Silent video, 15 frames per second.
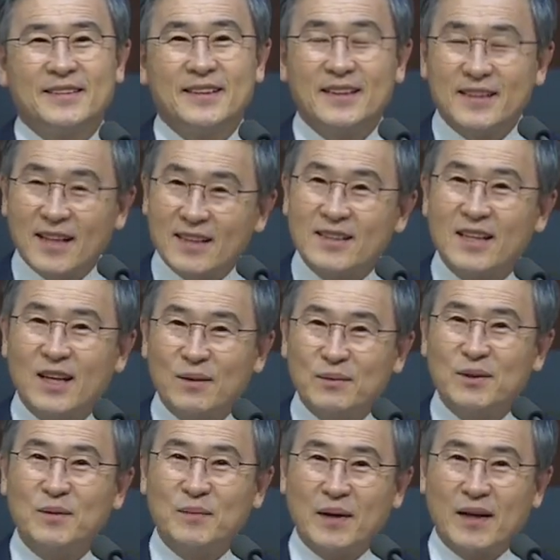세상
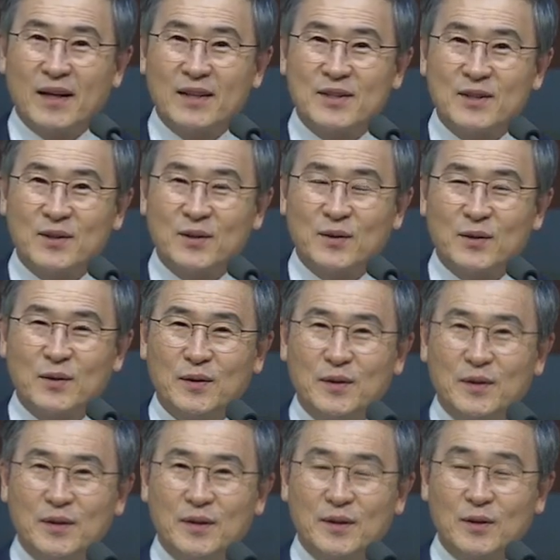사람들은 말하지요.
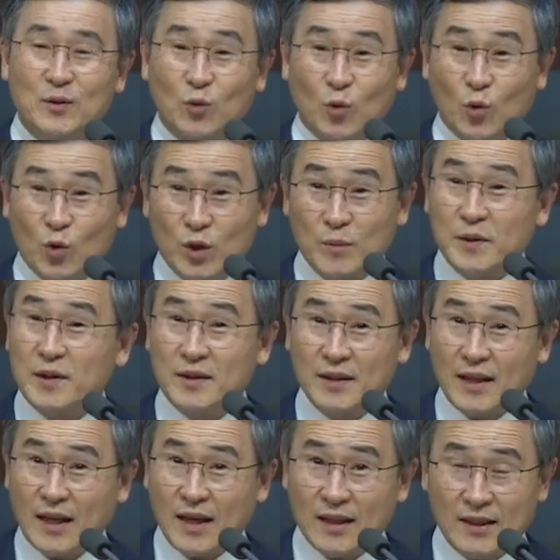돈이면
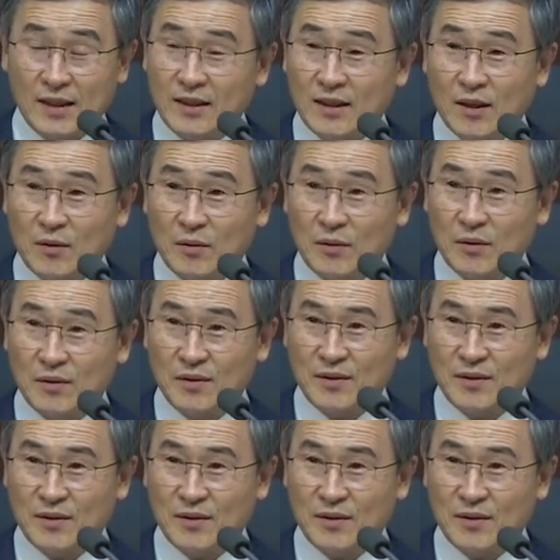다 된다고요?